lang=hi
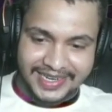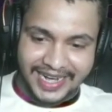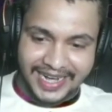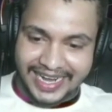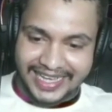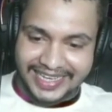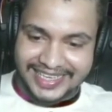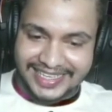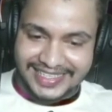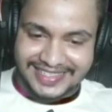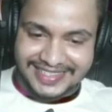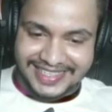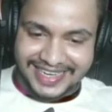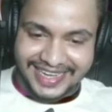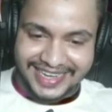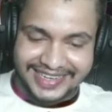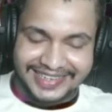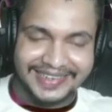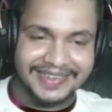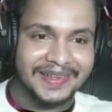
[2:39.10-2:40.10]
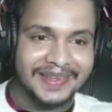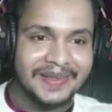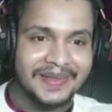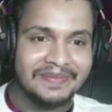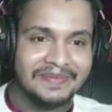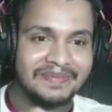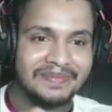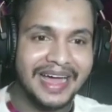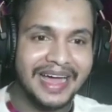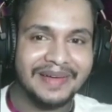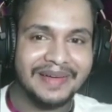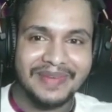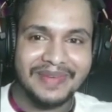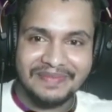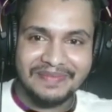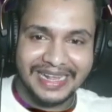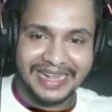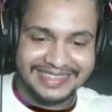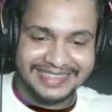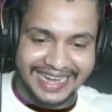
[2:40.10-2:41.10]
गाड़ी की स्किन मैं
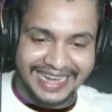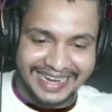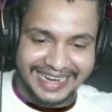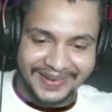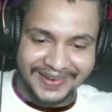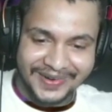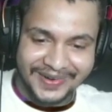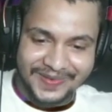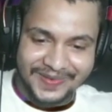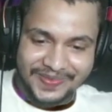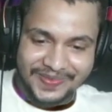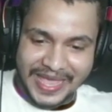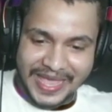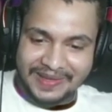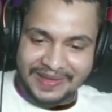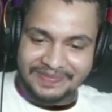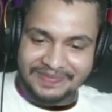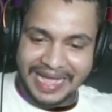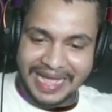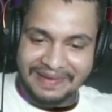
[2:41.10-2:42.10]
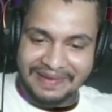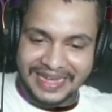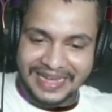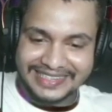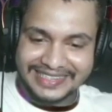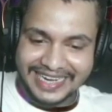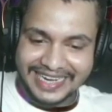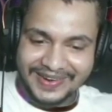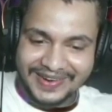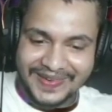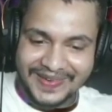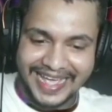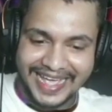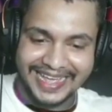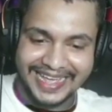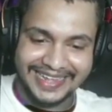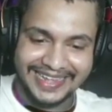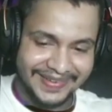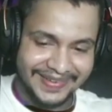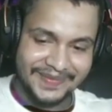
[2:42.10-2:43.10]
मैं बंद कर रहा हूँ मैं बंद कर रहा हूँ
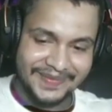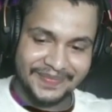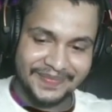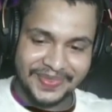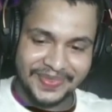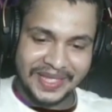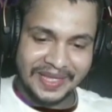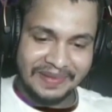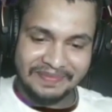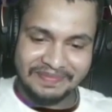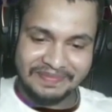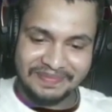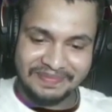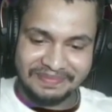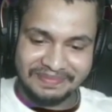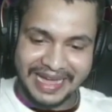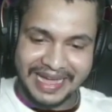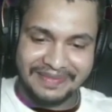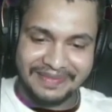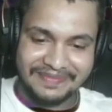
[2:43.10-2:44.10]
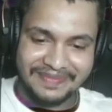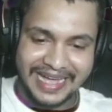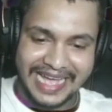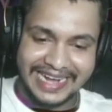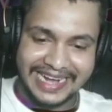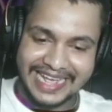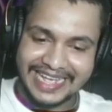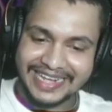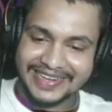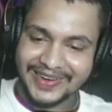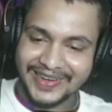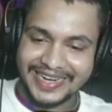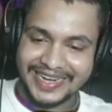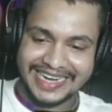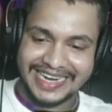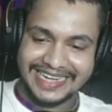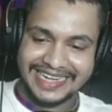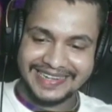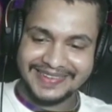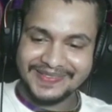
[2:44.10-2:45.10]
भाई मैं मैं नहीं
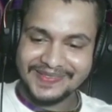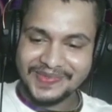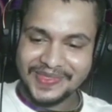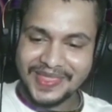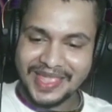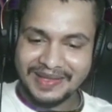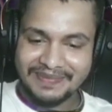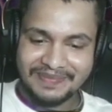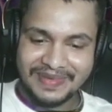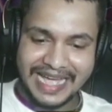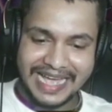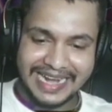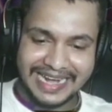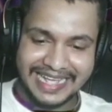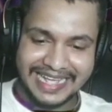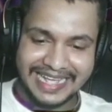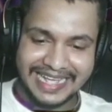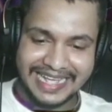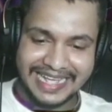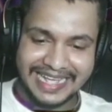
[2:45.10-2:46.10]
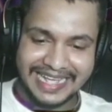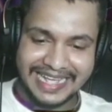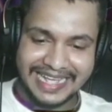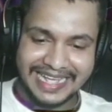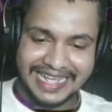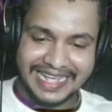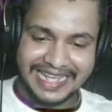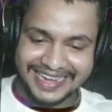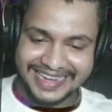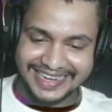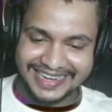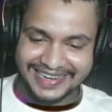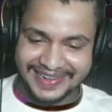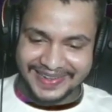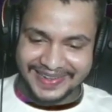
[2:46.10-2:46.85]
खोल रहा मैं नहीं खोल रहा भाई